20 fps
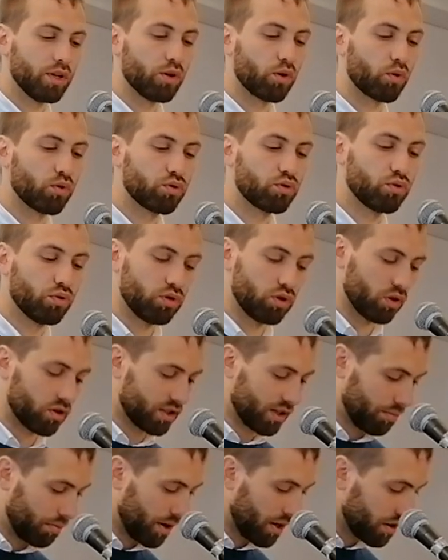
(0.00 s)
il ressaute dans
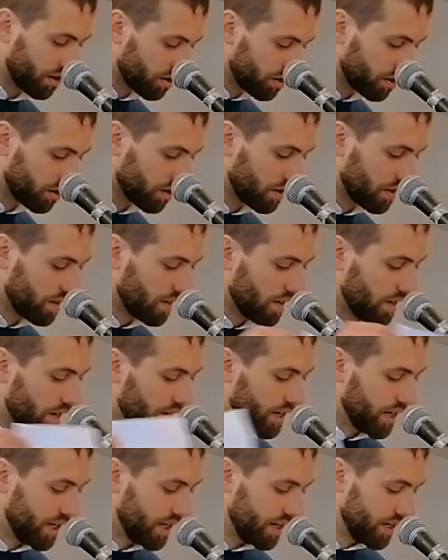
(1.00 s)
sa barque
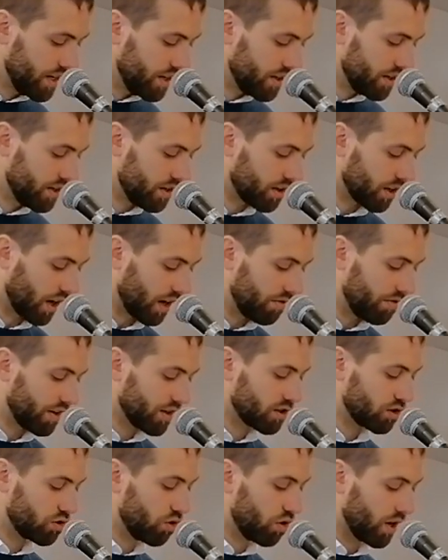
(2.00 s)
et il
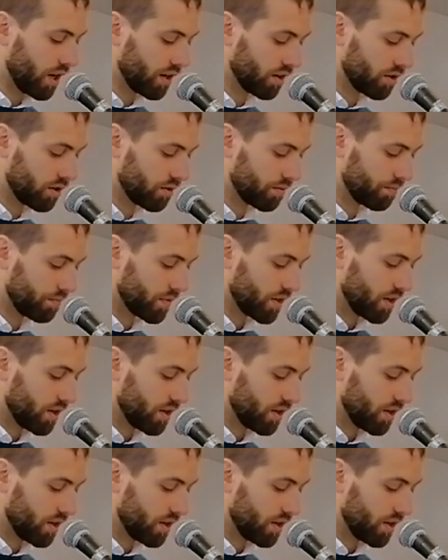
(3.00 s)
traverse le lac.